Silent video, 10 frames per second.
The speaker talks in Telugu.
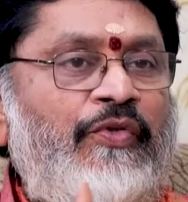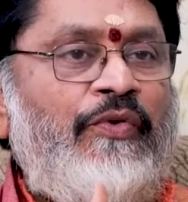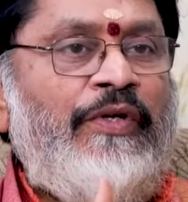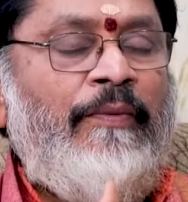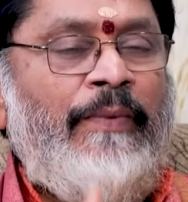
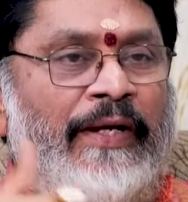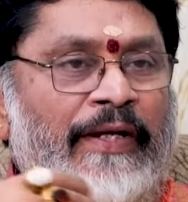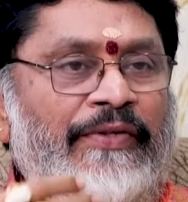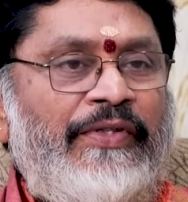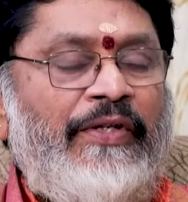తీసుకోండి
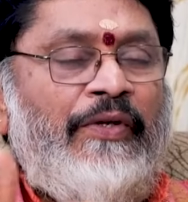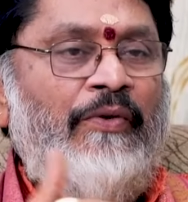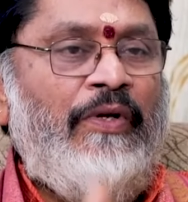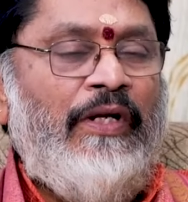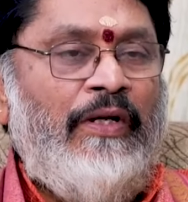బ్యాంకింగ్ సెక్టర్
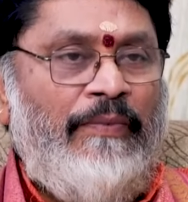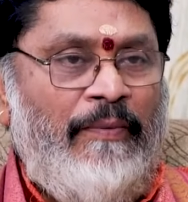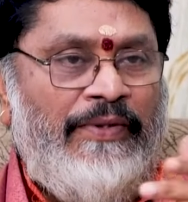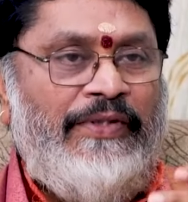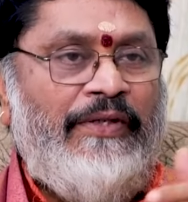అలాగే
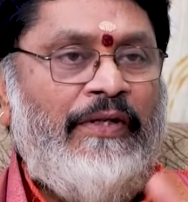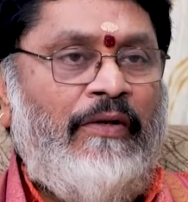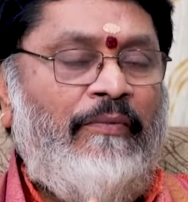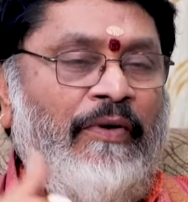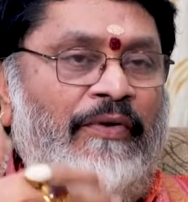పబ్లిక్
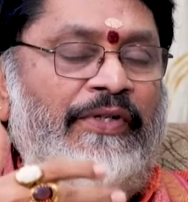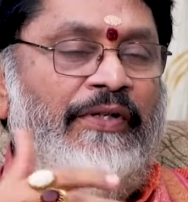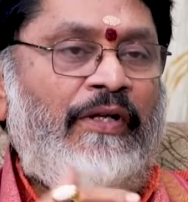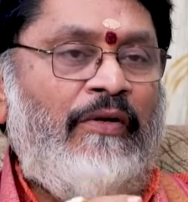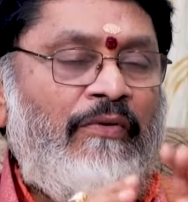సెక్టర్ ప్రైవేట్
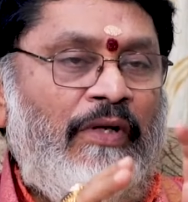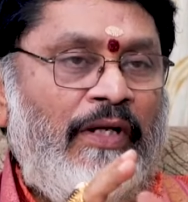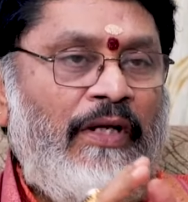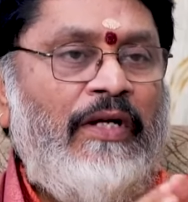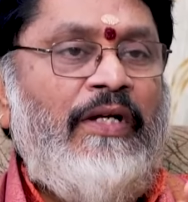సెక్టర్
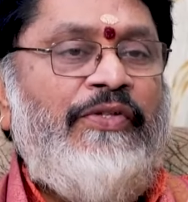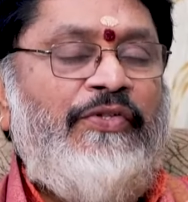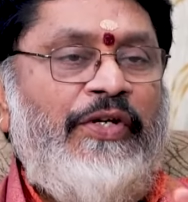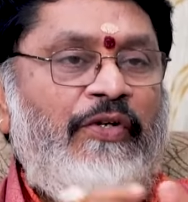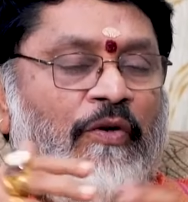అలాగే
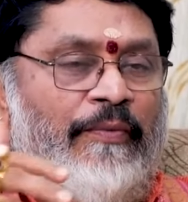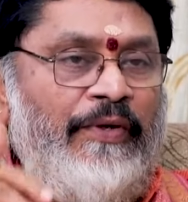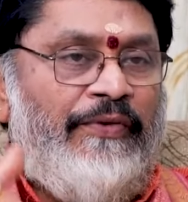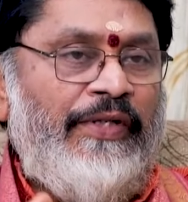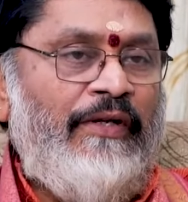స్టేట్
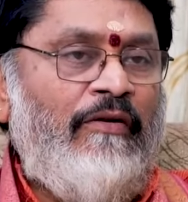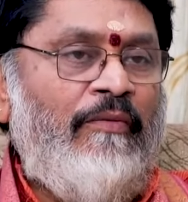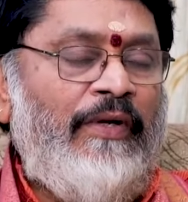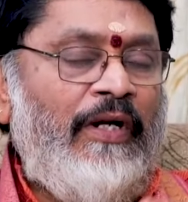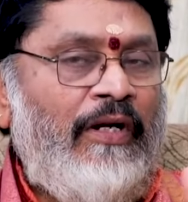గవర్నమెంట్ సెంట్రల్
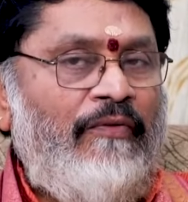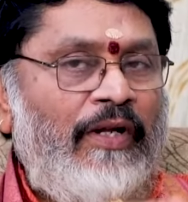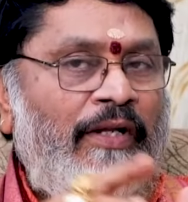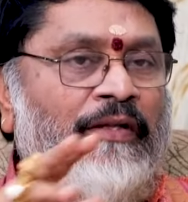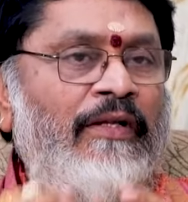గవర్నమెంట్ ఇలాంటి
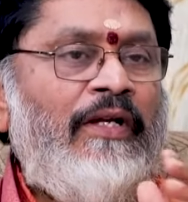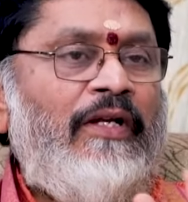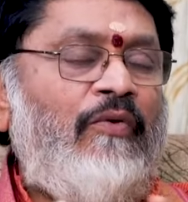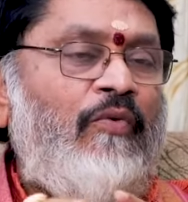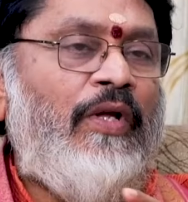
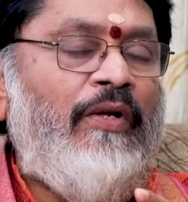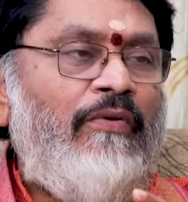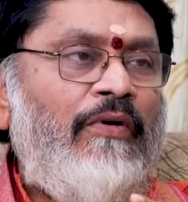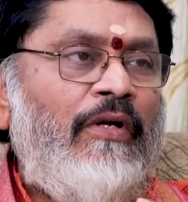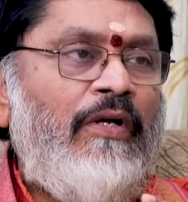వాళ్ళందరికీ కూడాను
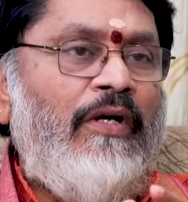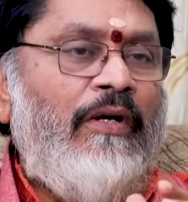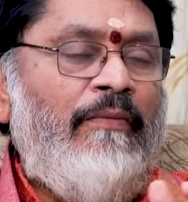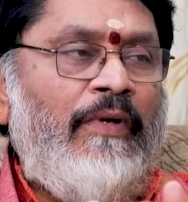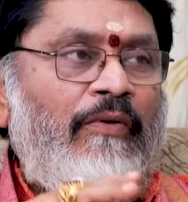
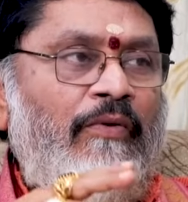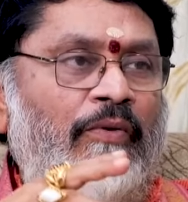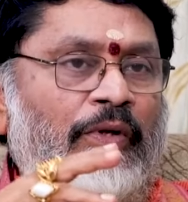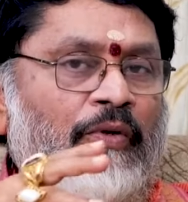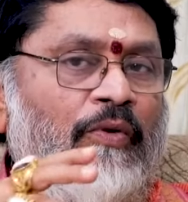మనకు
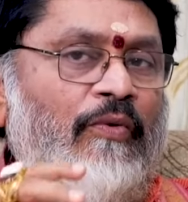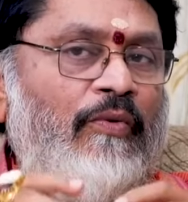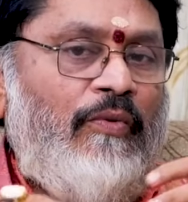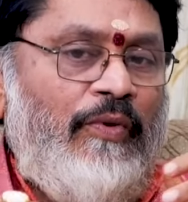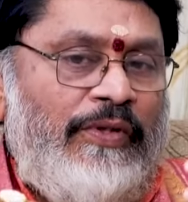ఏదో
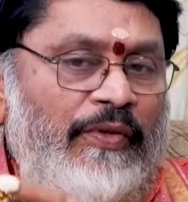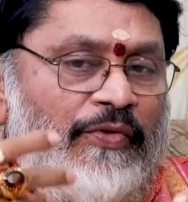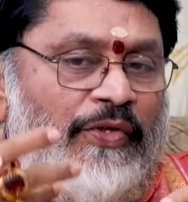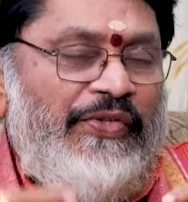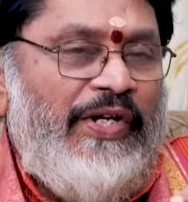ఈ
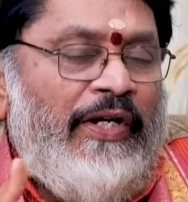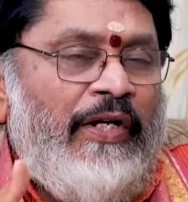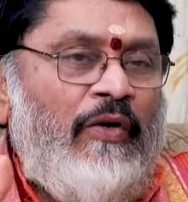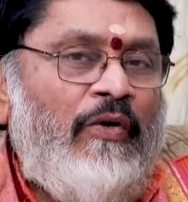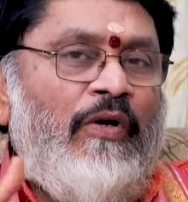సంవత్సరం
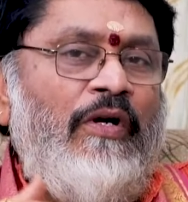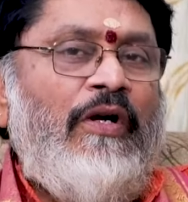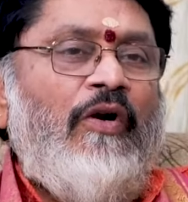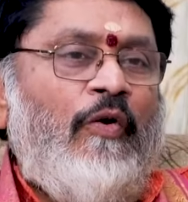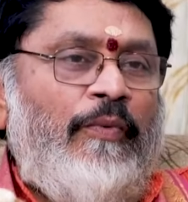స్టార్టింగ్లో
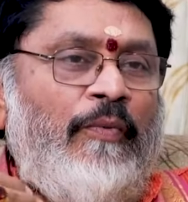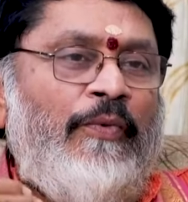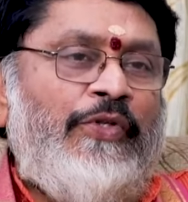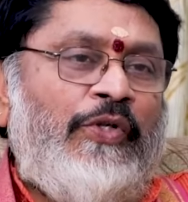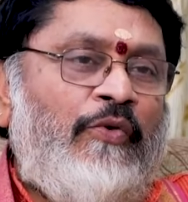ఓ
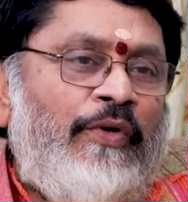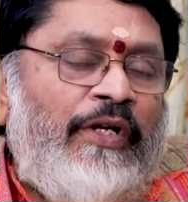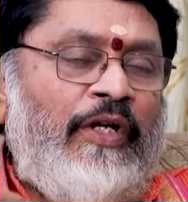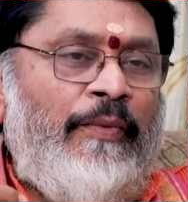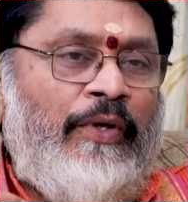ప్రమోషన్ ఓ
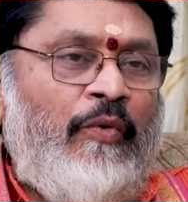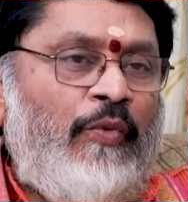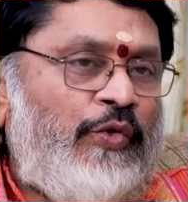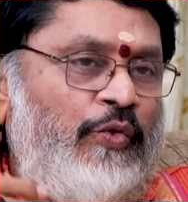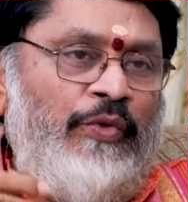ఇంక్రిమెంట్
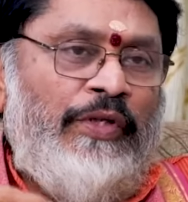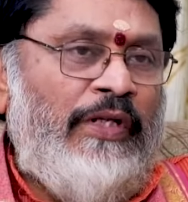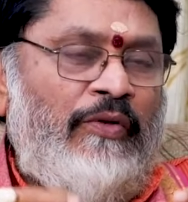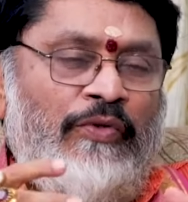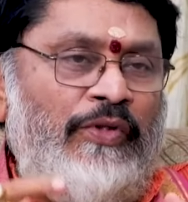వస్తుంది
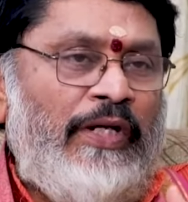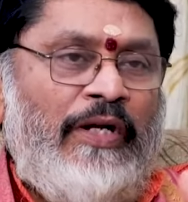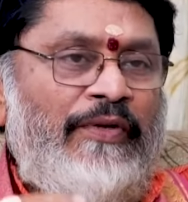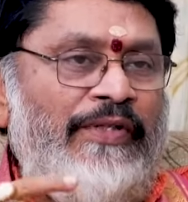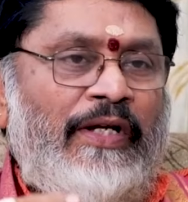కొంచెం
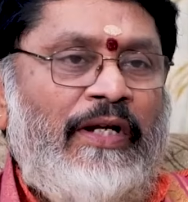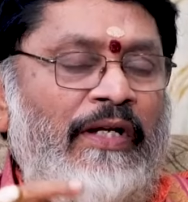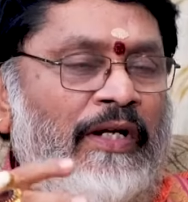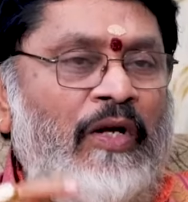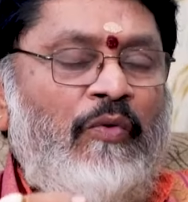హడావిడి చేయాలి
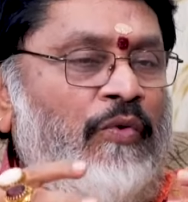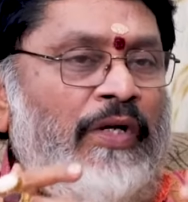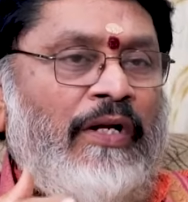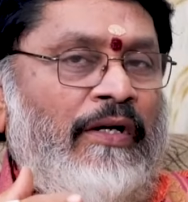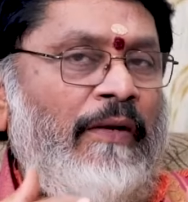అని
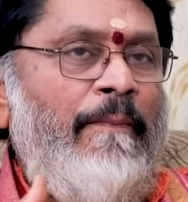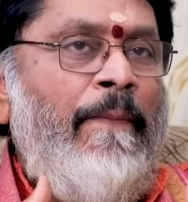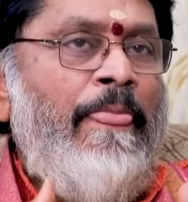అనుకుంటారండి